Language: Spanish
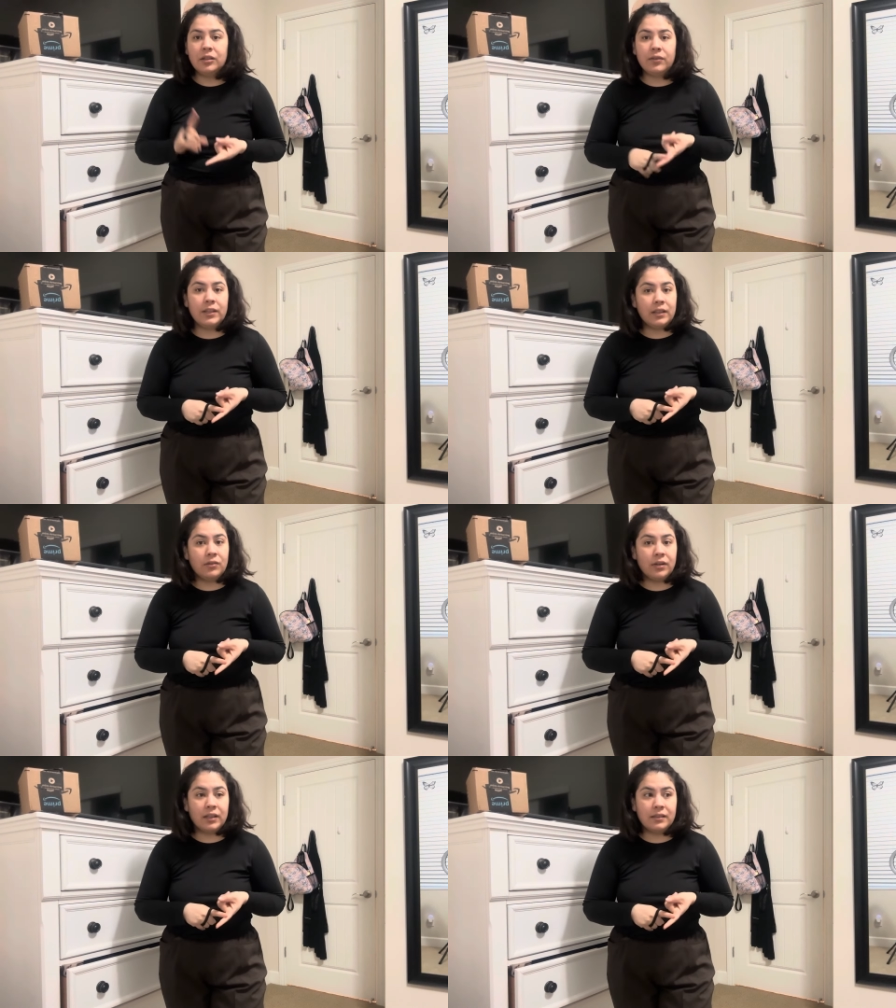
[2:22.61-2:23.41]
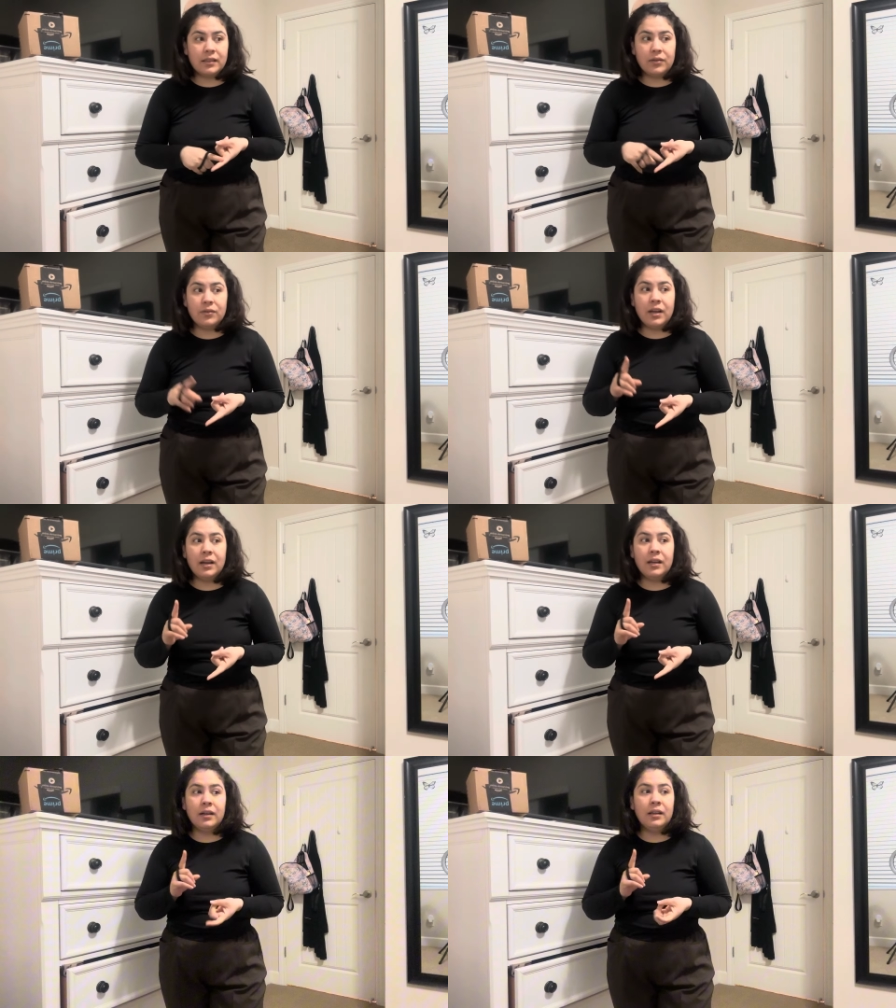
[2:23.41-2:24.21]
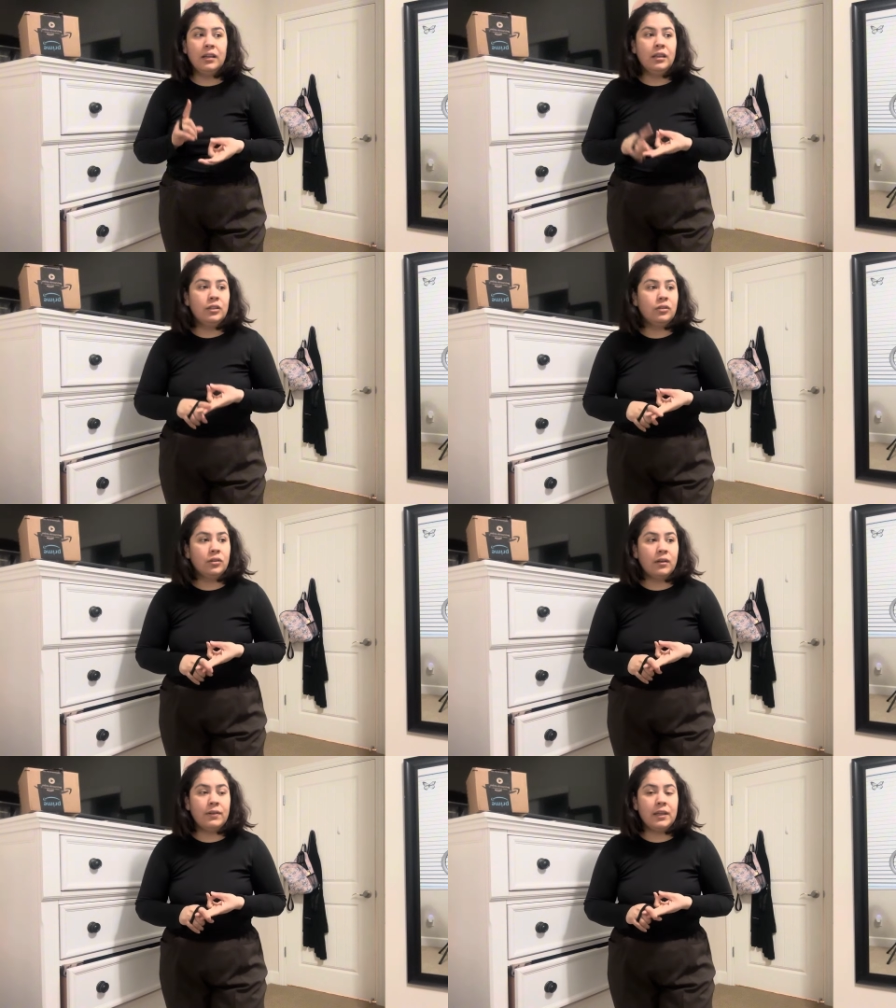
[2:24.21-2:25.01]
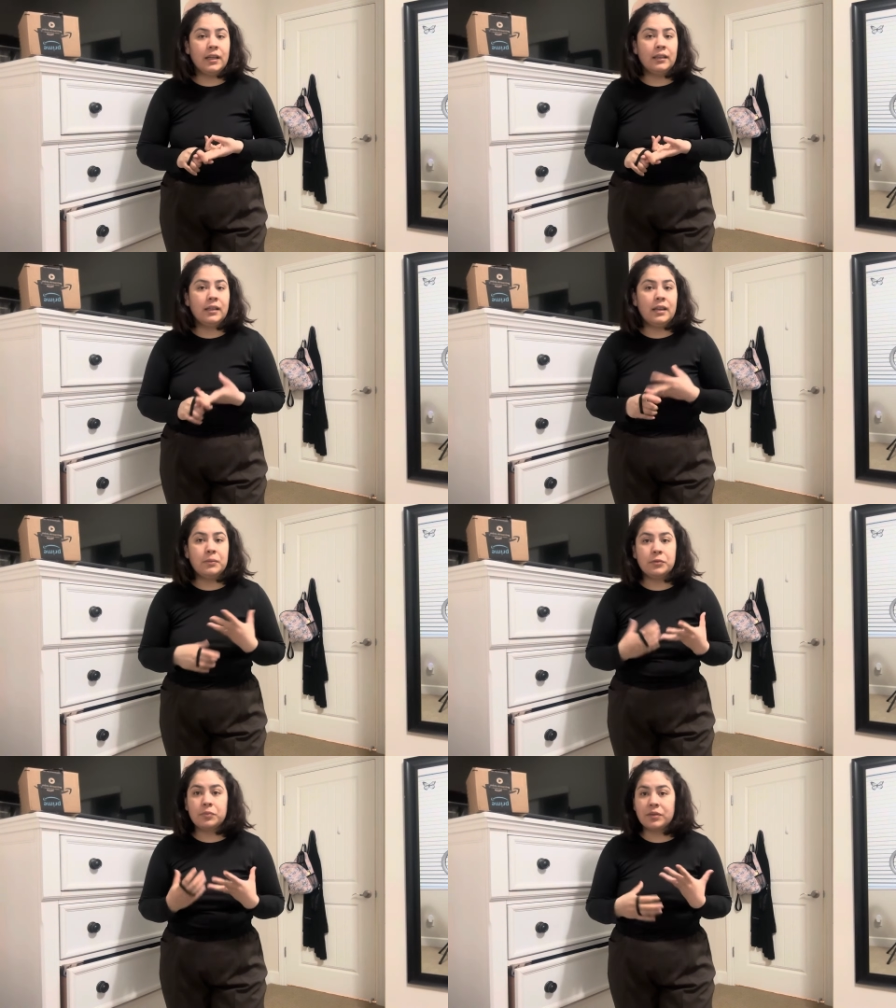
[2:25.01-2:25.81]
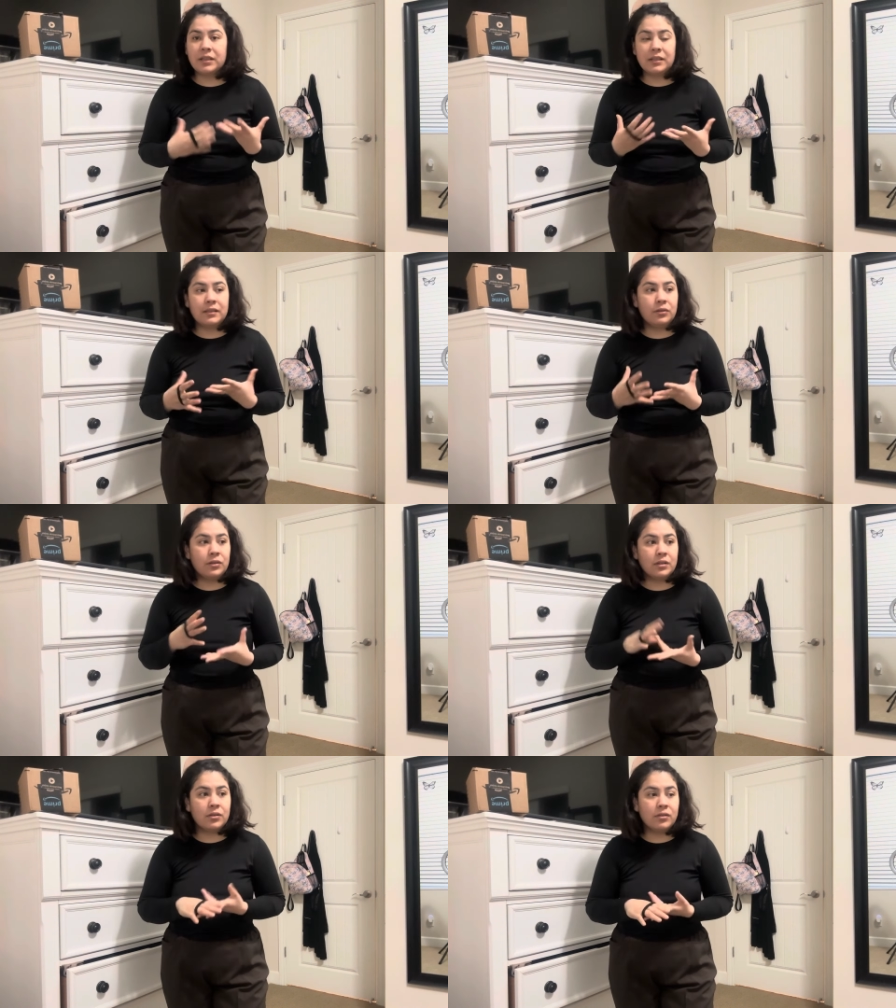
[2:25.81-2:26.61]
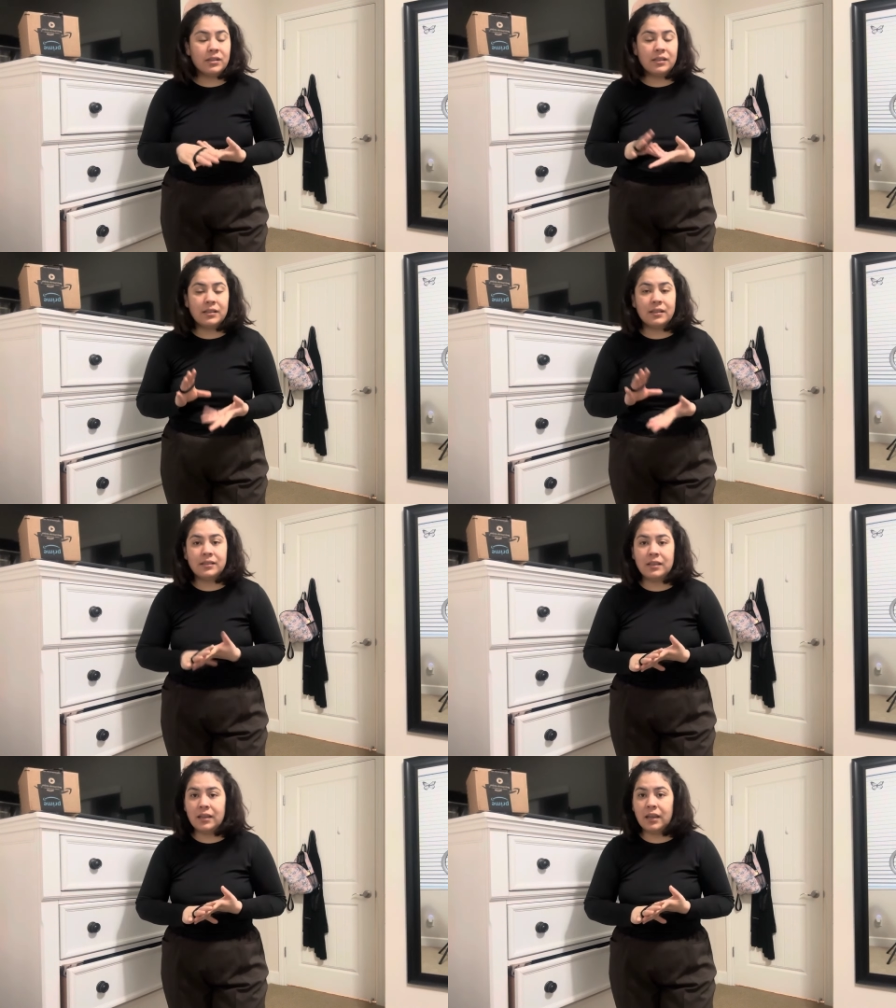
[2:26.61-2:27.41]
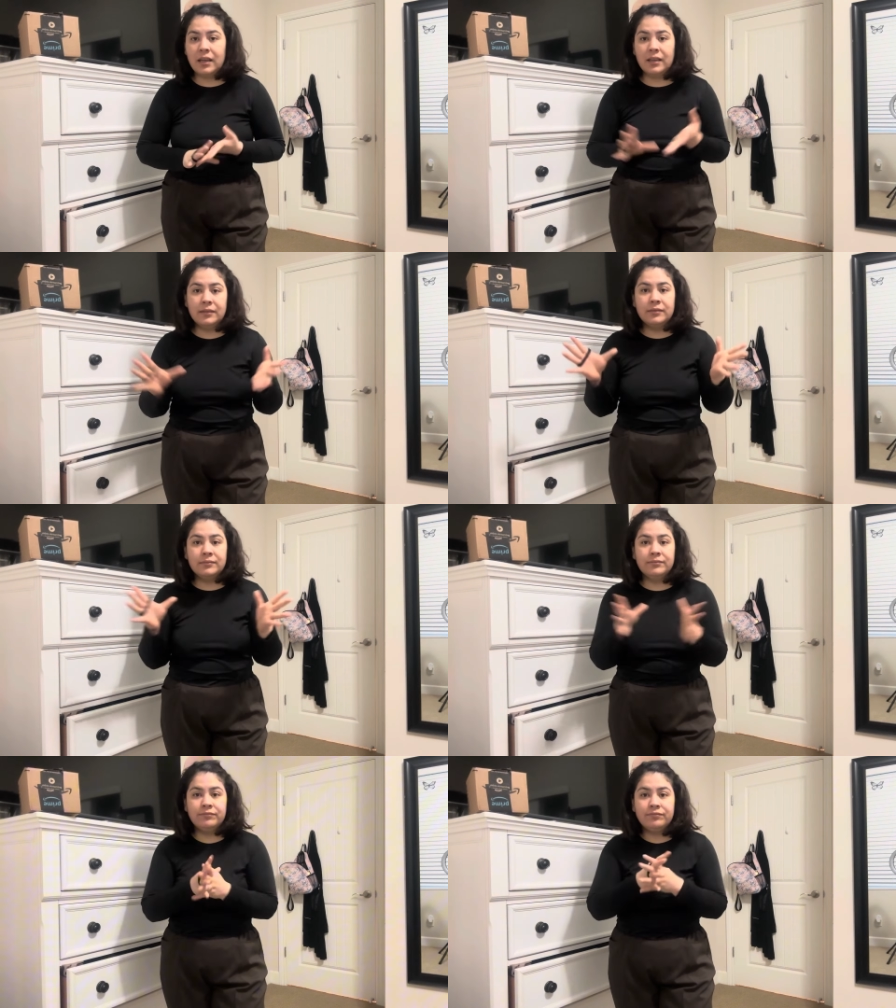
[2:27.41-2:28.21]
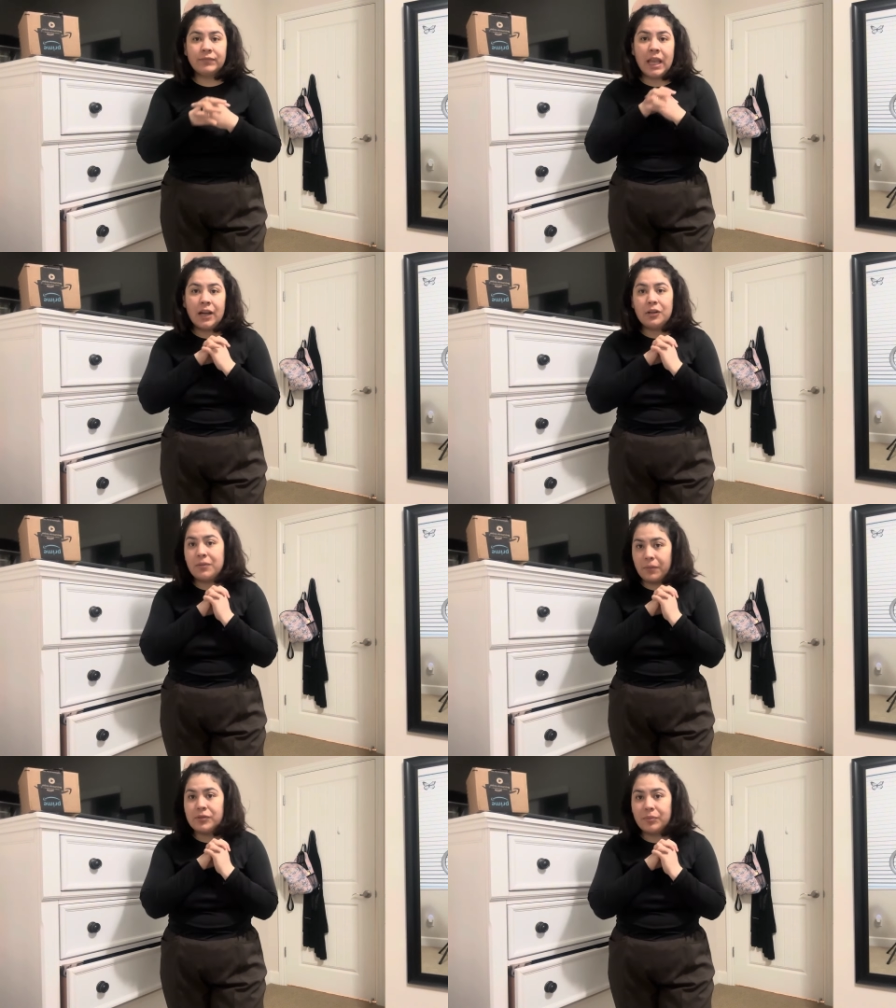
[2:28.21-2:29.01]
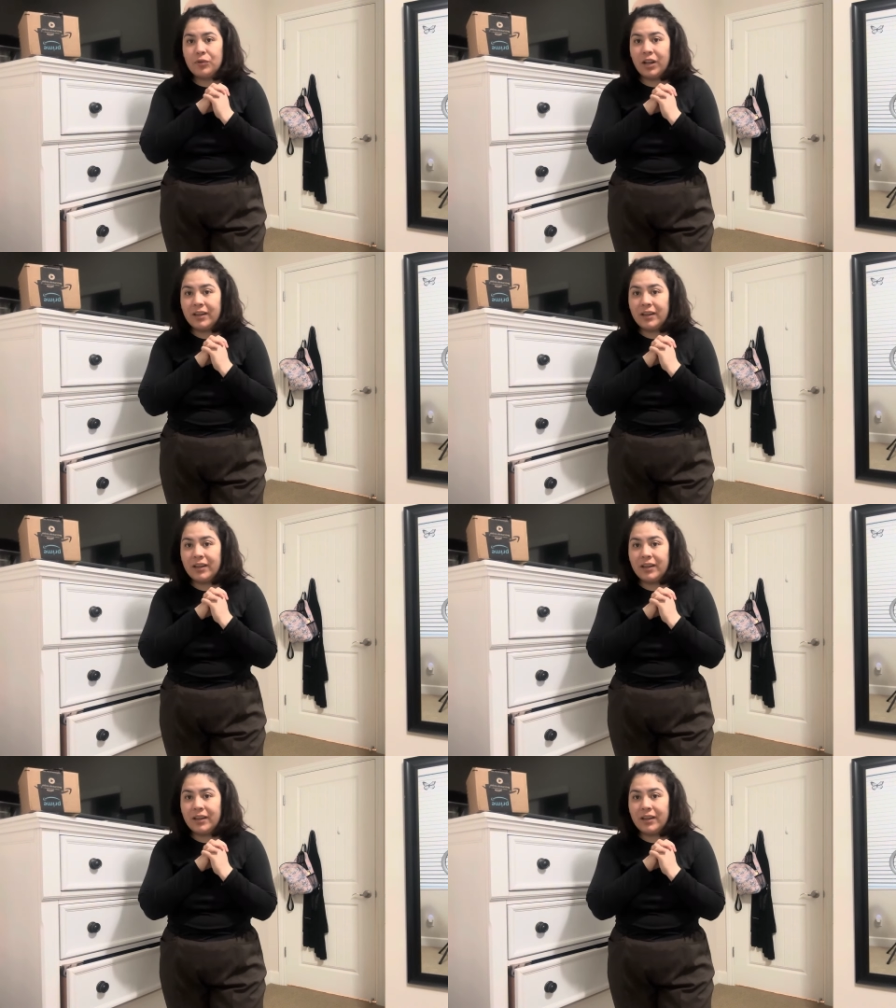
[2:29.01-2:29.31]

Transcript: Todavía tengo que desayunar, todavía tenemos pues que hacer otras cosas, así que nos vamos a apurar.